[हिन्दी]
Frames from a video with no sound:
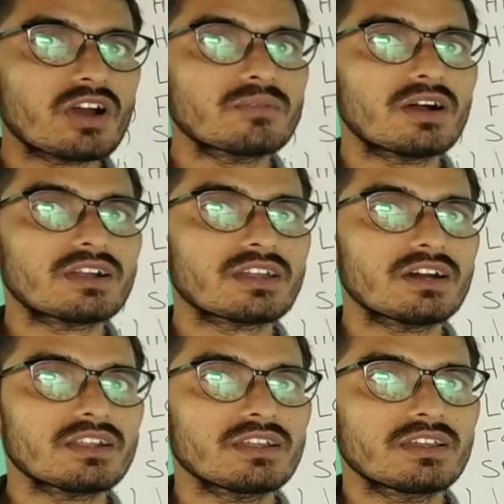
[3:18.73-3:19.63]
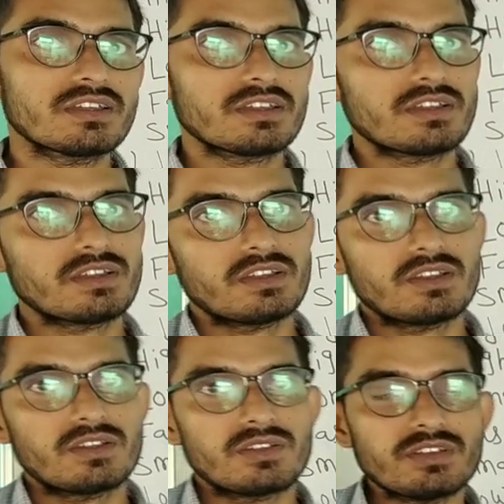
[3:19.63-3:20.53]
कन्वर्टर
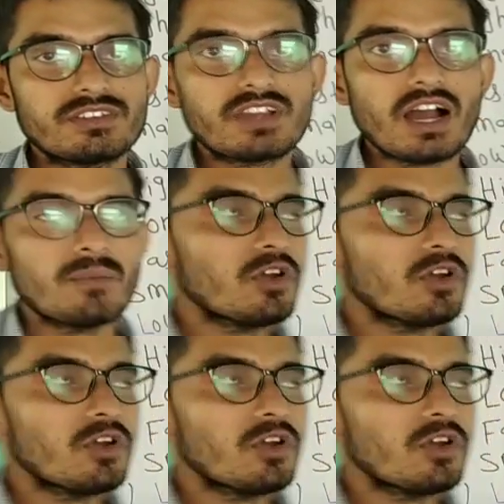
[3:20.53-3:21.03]
इसका हम